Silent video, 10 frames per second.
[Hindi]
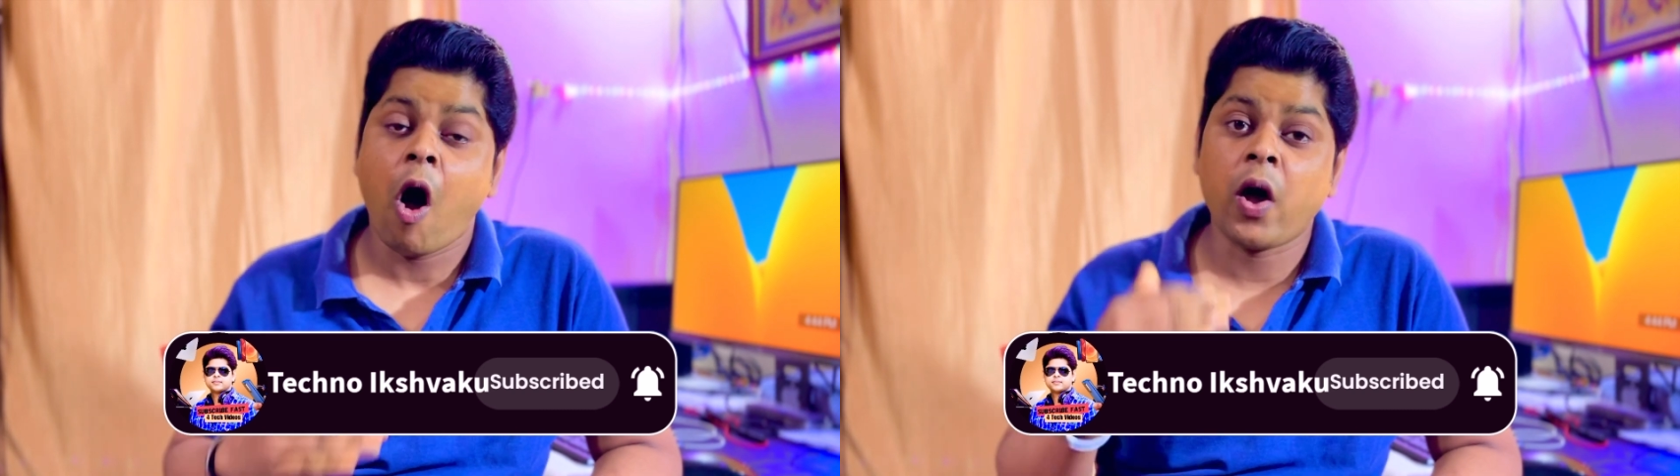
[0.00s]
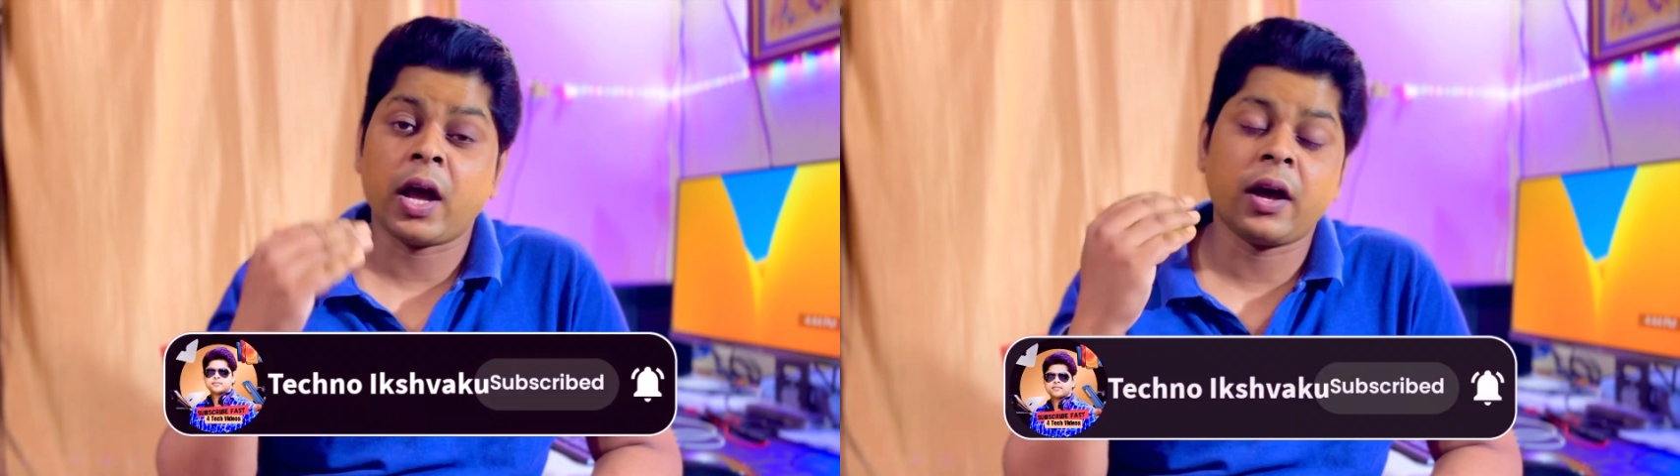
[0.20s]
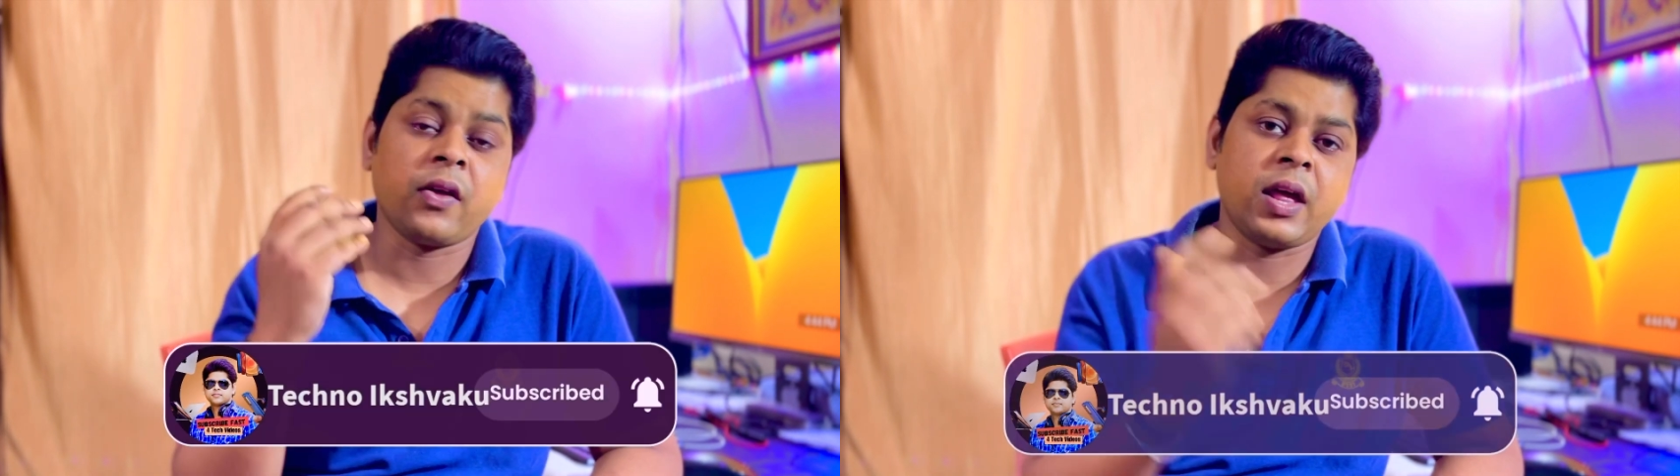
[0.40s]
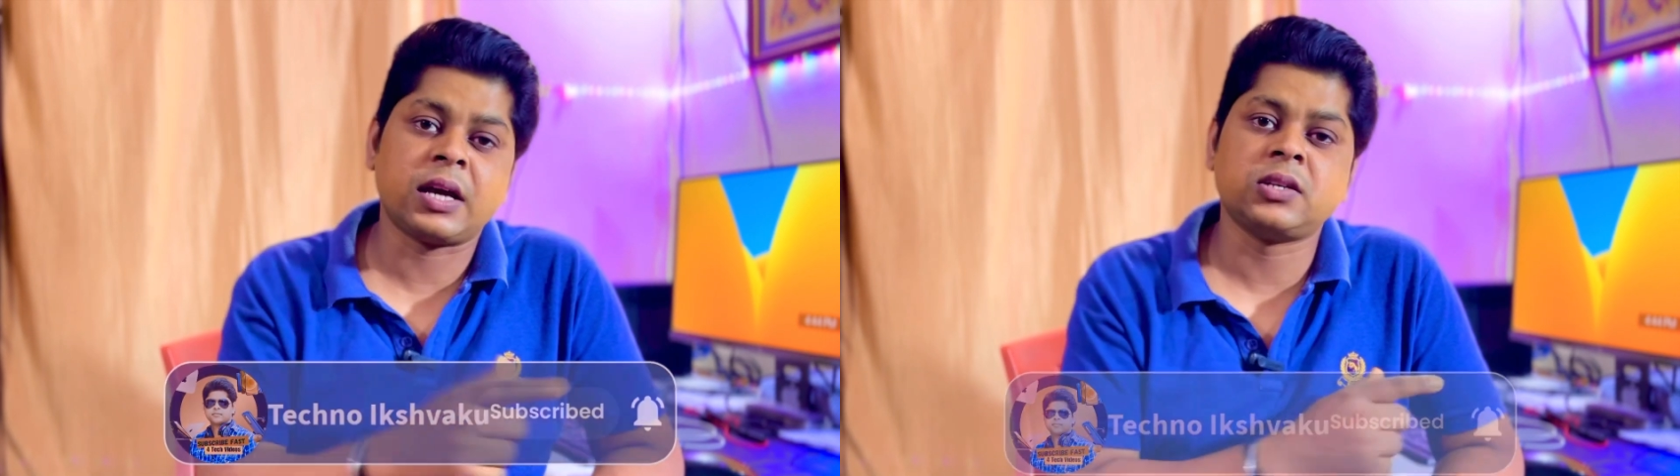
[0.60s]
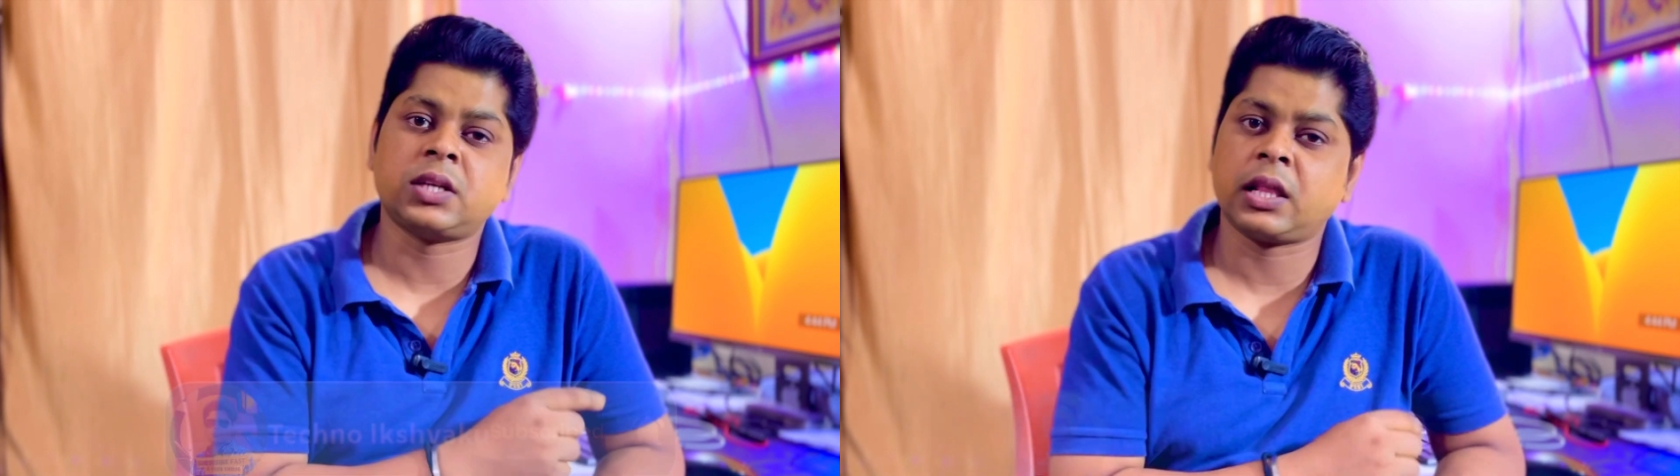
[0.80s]
और अगर
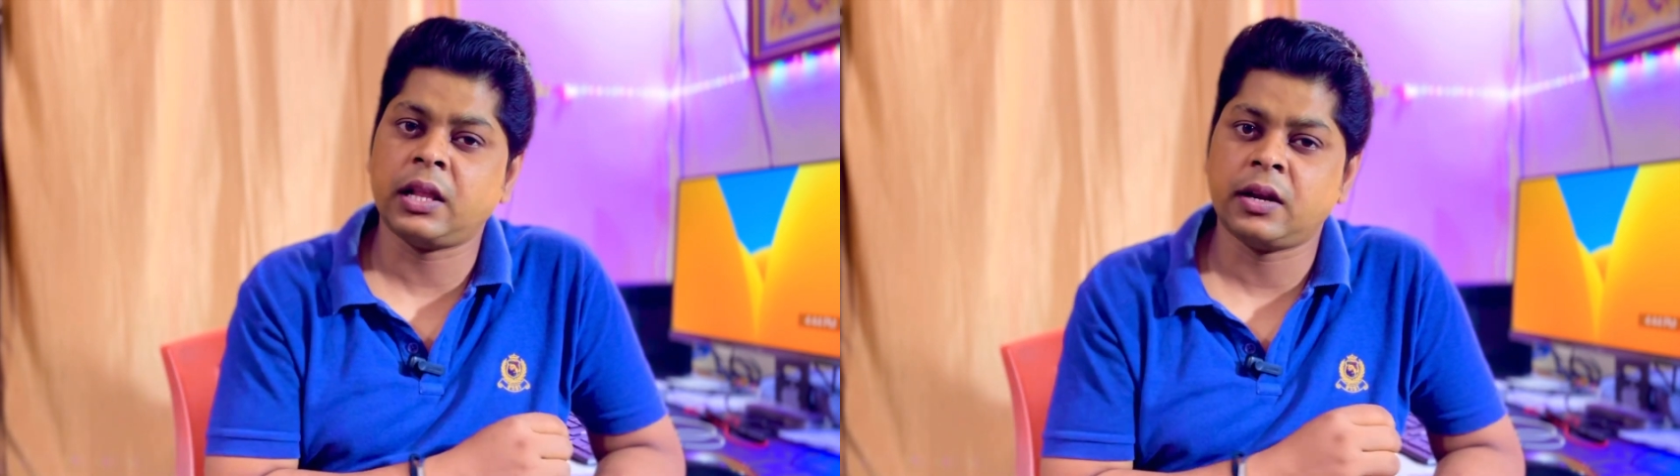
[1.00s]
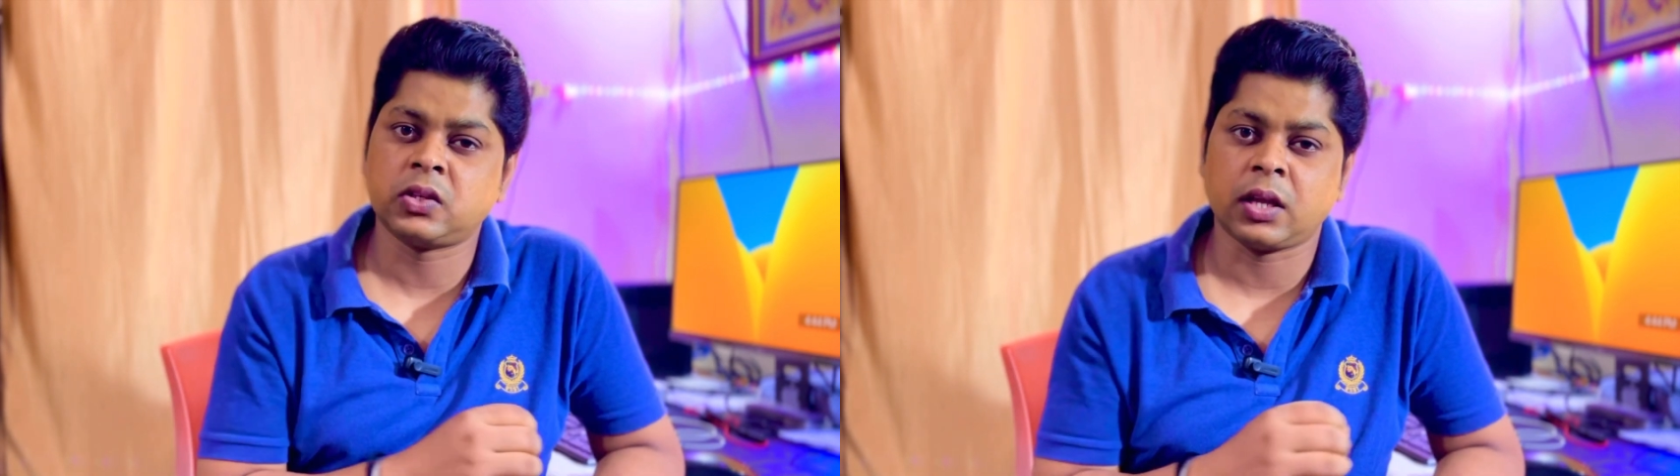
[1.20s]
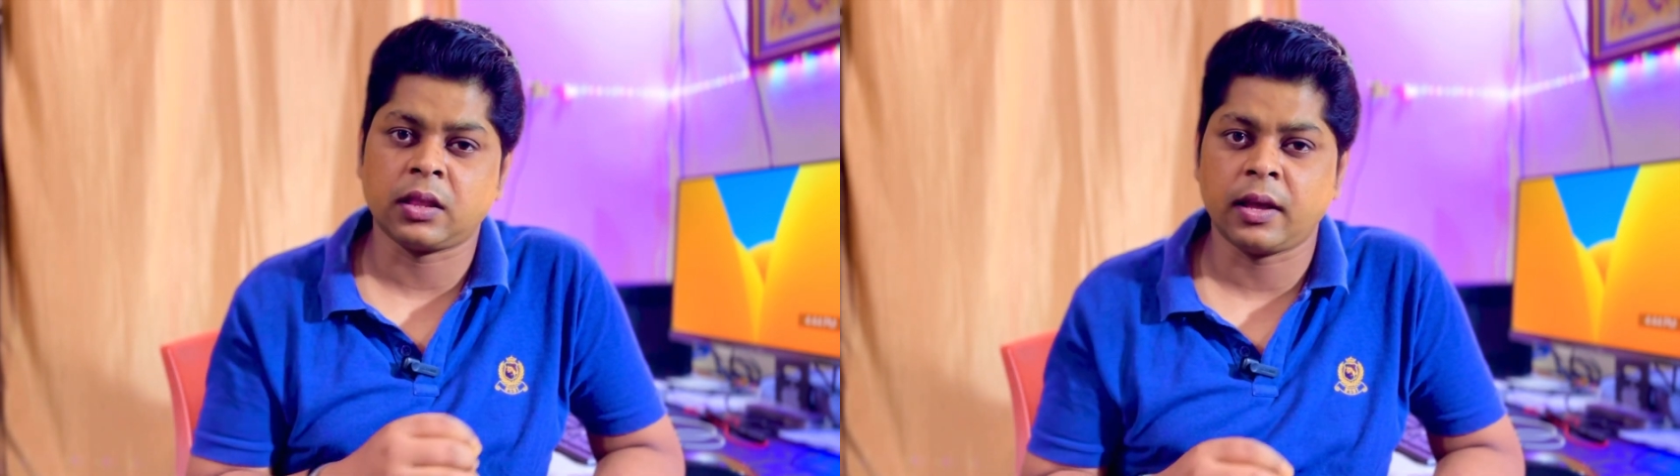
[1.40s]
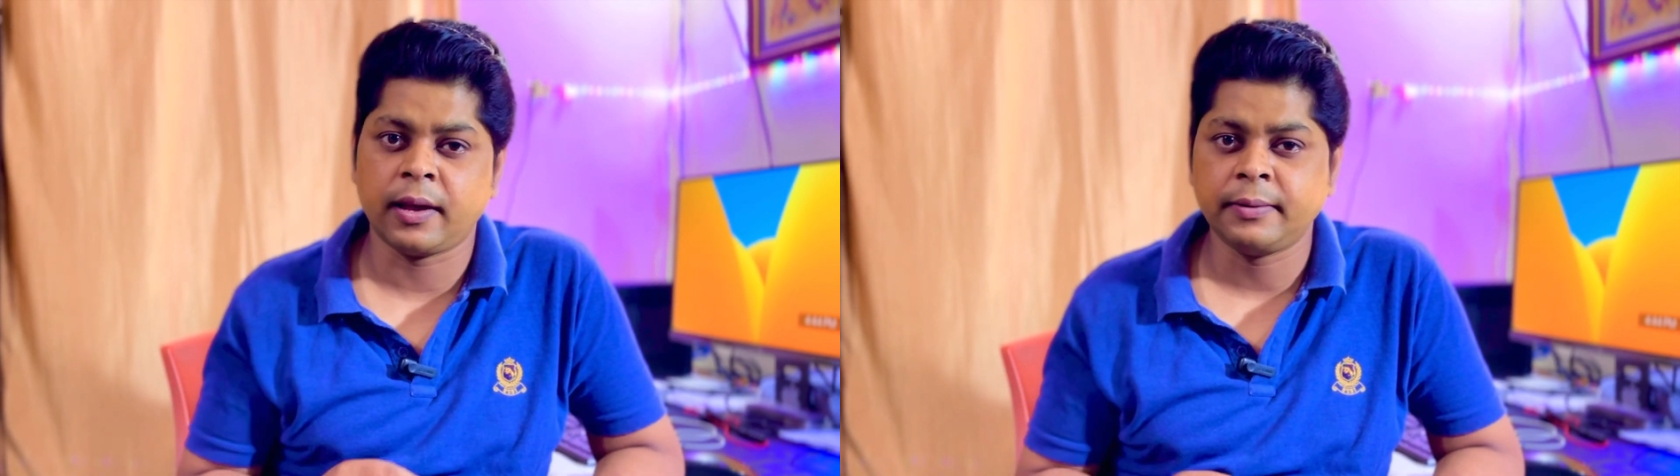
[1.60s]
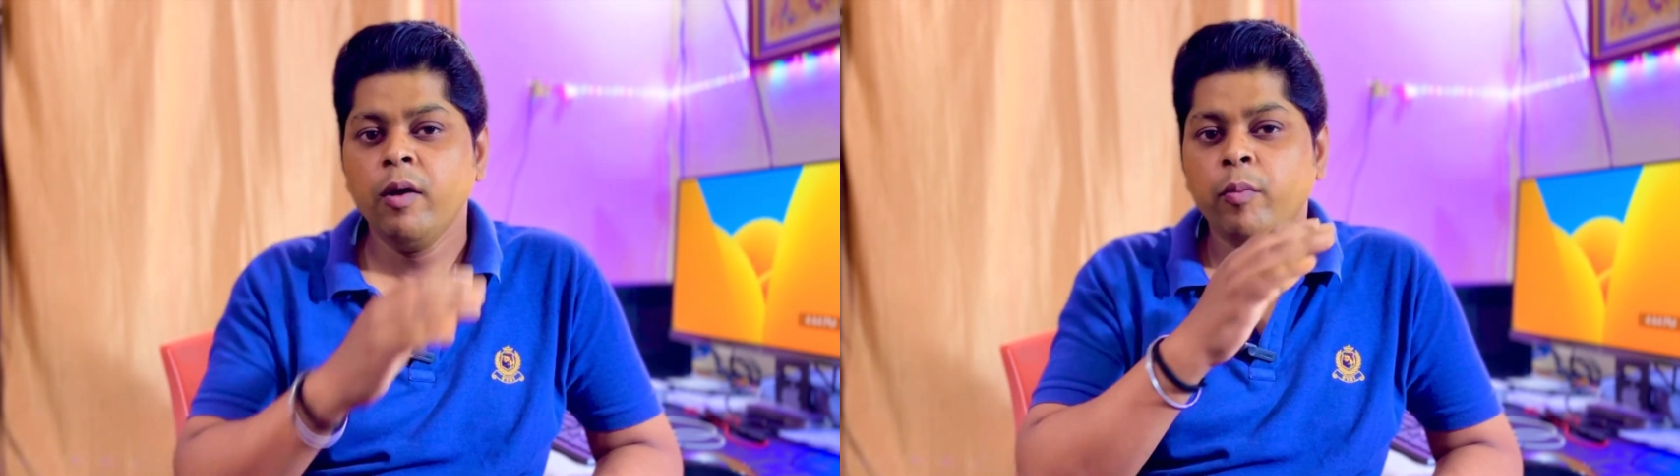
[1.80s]
एक ही साथ लेना चाहते हैं